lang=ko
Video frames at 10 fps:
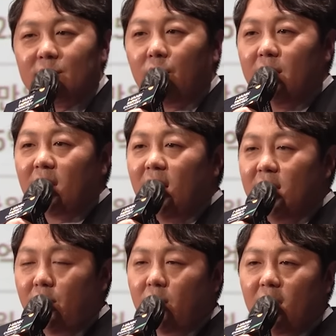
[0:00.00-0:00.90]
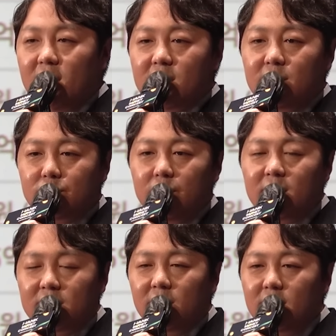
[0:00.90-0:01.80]
저희가 여러 가지
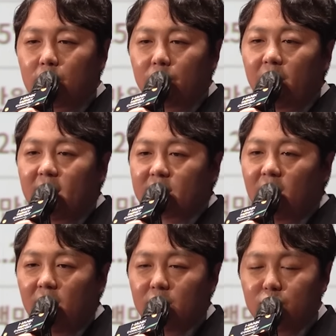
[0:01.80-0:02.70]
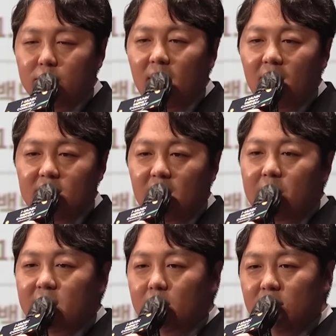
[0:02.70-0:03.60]
수익성을 고려해서 유망한
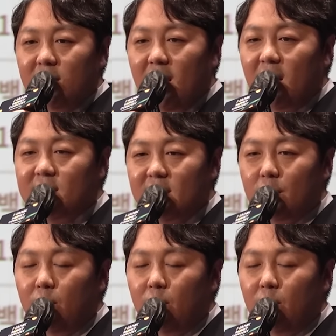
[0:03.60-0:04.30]
재배 작물 네 가지를